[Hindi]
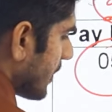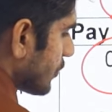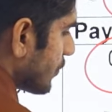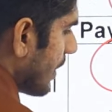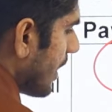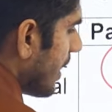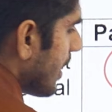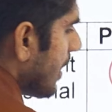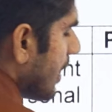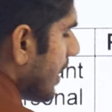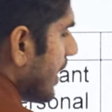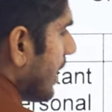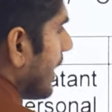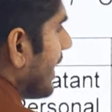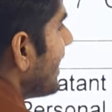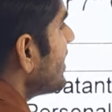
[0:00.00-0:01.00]
पाँच सौ है
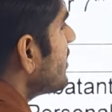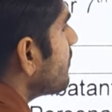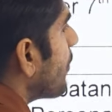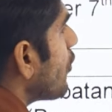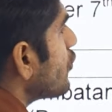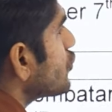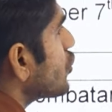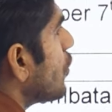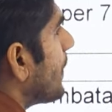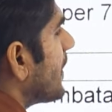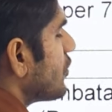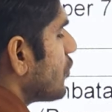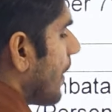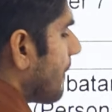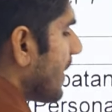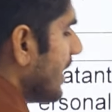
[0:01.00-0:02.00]
इस पोस्ट के
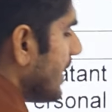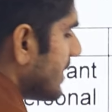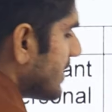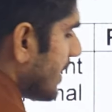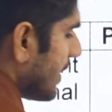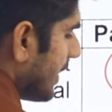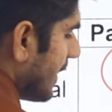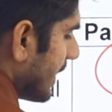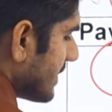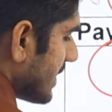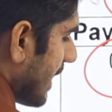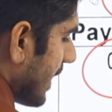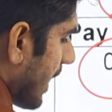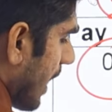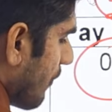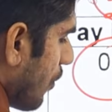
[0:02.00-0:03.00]
ऊपर जो आपकी इनिशियल हेड
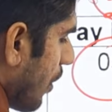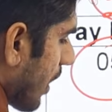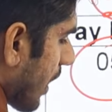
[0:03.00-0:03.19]
सैलरी है वो